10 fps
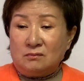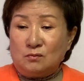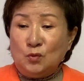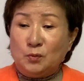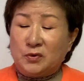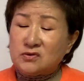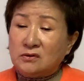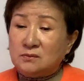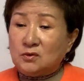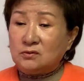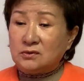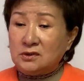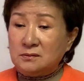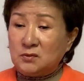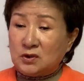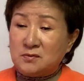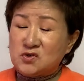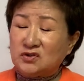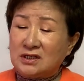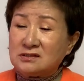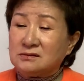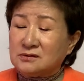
뭐 벌써 뭐 우리 뭐 김정란